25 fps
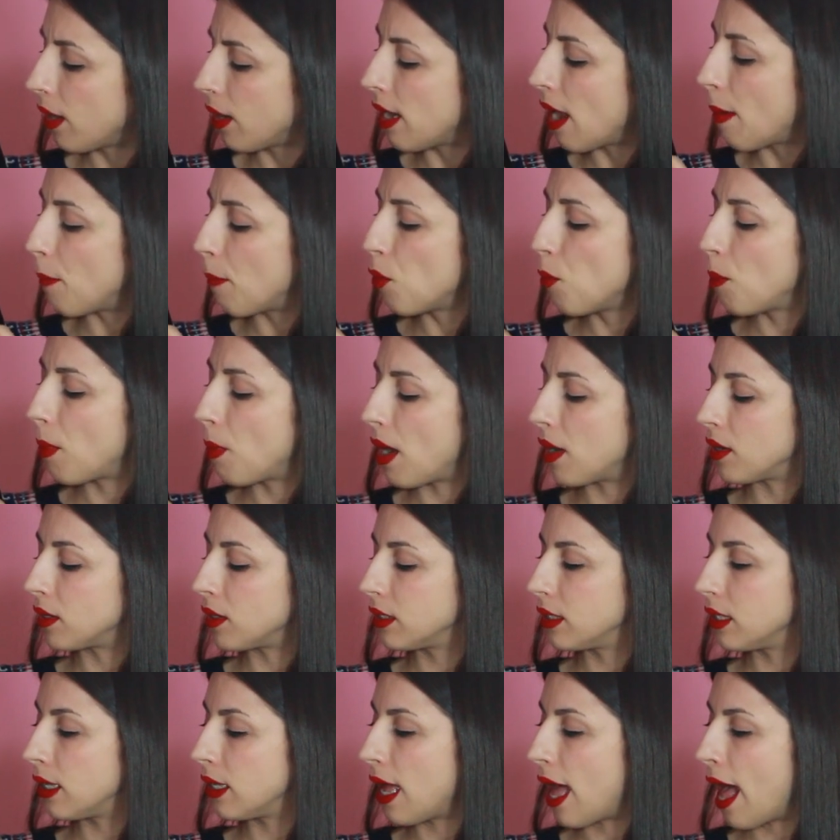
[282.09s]
la
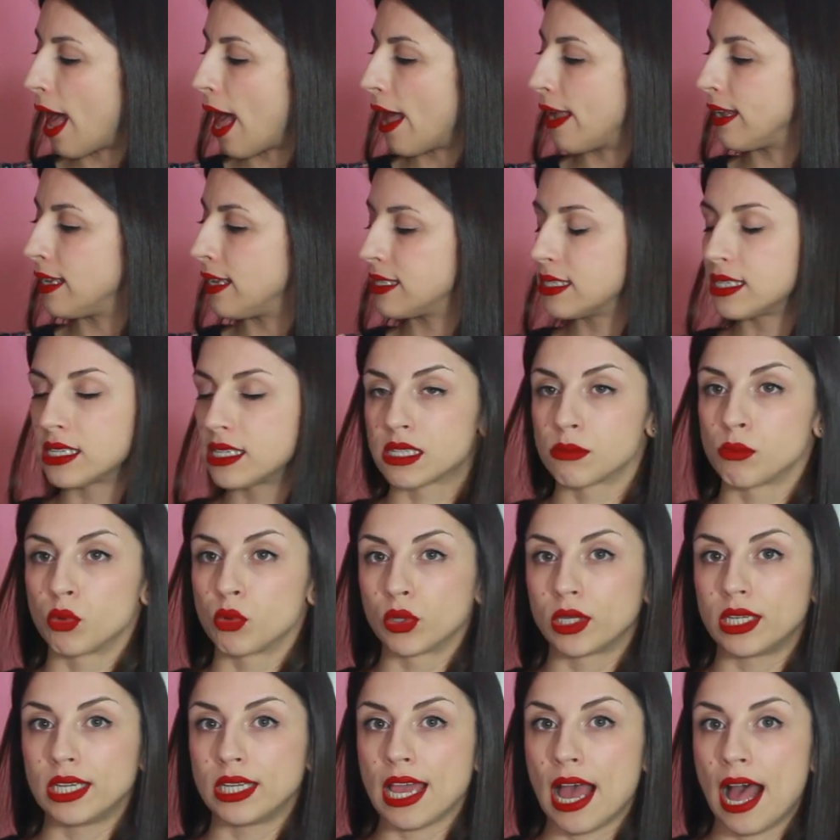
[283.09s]
Pupart Ice,
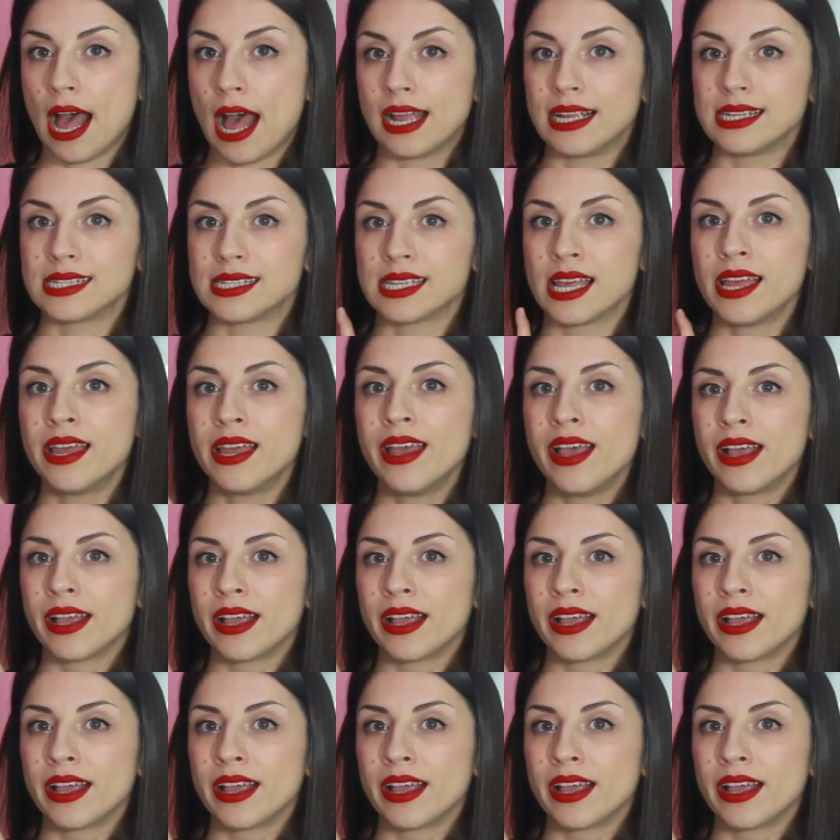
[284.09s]
Smoky Ice,